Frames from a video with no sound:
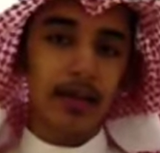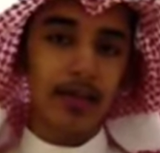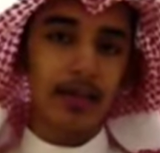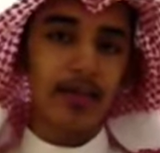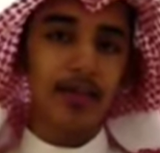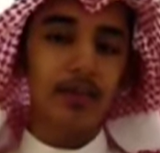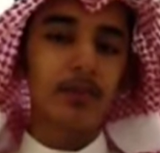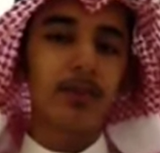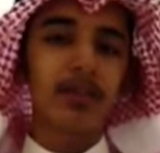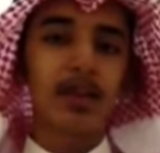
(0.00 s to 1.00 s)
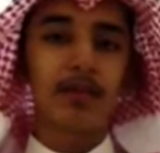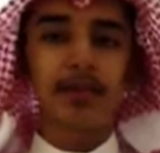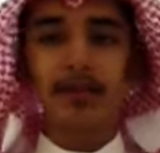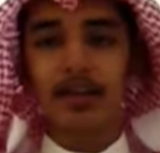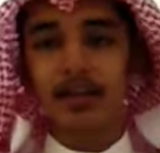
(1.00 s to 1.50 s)
كثير منا
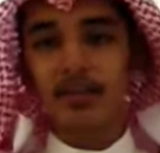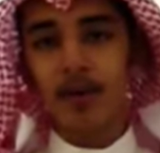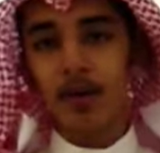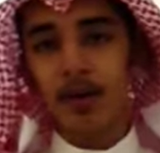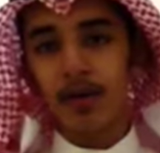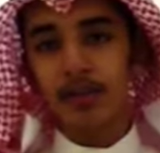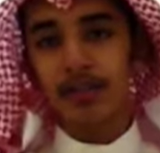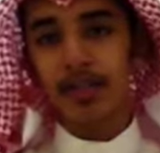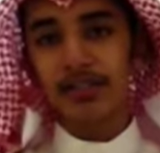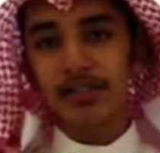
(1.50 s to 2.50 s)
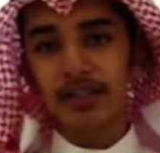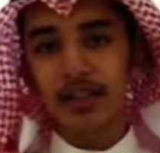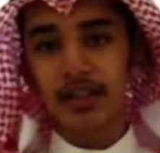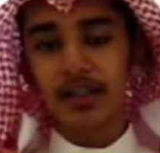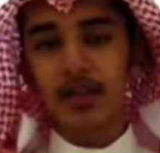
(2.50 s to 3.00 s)
من لا يسمع هذه
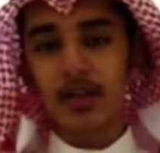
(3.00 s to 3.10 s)
الأشياء